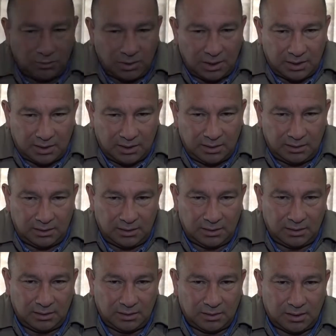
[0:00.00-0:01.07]
con la gente,
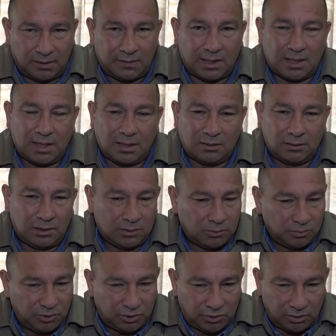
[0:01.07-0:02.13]
trabajar con las
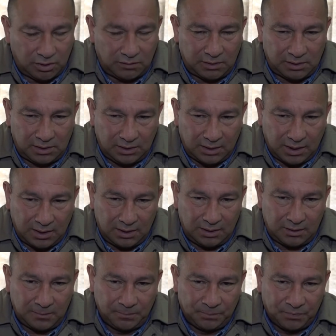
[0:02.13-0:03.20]
comisiones vecinales.